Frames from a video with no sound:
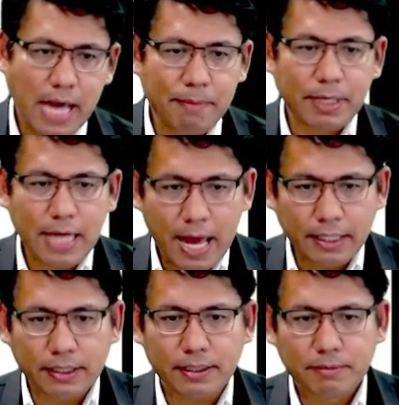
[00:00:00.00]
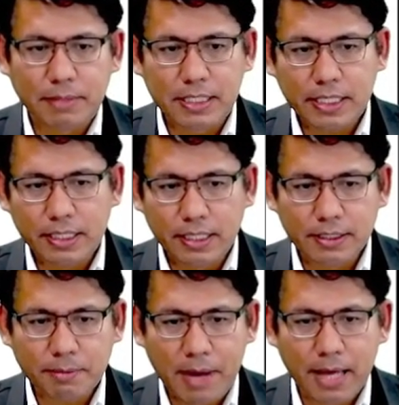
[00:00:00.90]
การพนันบัญชีเดิ
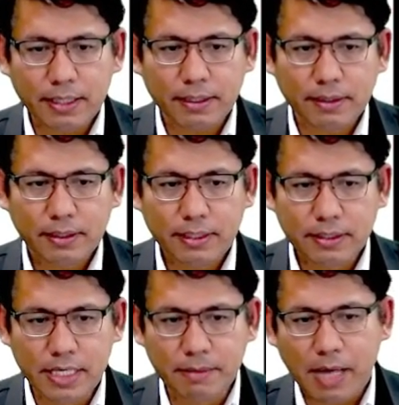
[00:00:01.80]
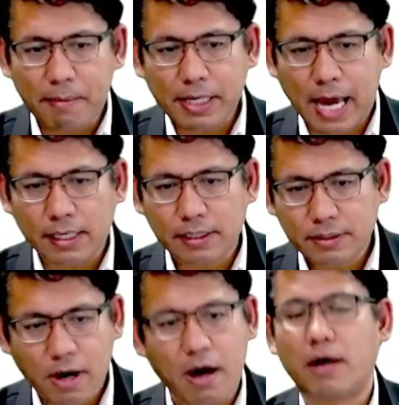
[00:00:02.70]
นสะพัดยืมค้ำประกัน
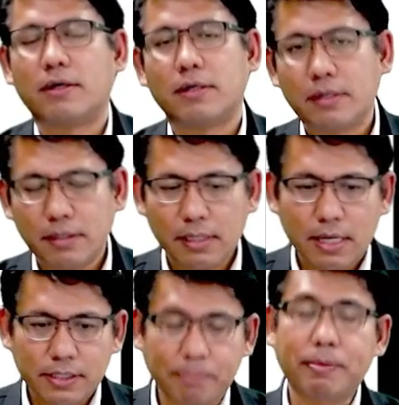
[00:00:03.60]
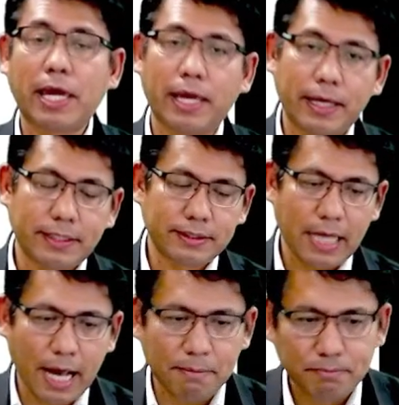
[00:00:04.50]
ก็10ปี
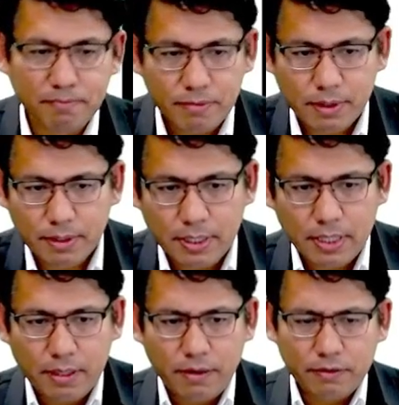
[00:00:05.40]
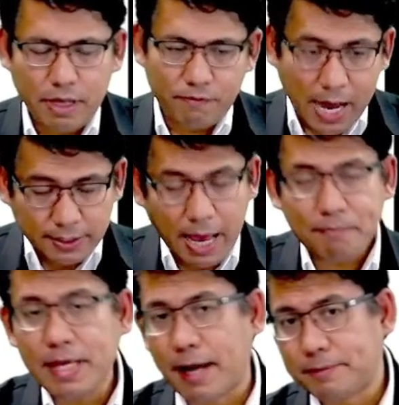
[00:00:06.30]
นะครับแต่ฝากทรั
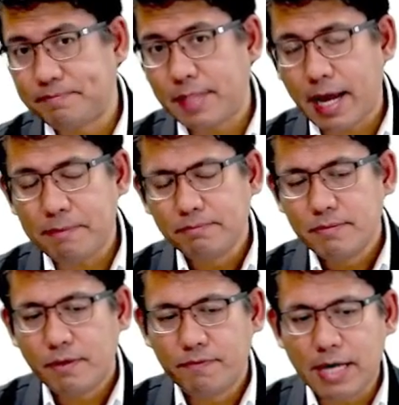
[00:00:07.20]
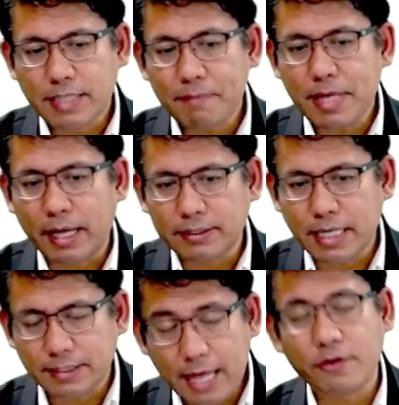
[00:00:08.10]
พย์เนี่ยนะครับฝากทรัพย์เนี่ย
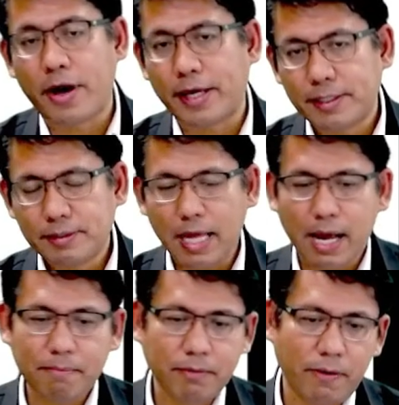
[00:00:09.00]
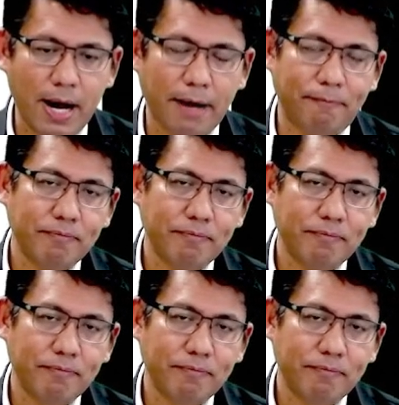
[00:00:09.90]
จะสั้นหน่อยนะครับเพราะว่า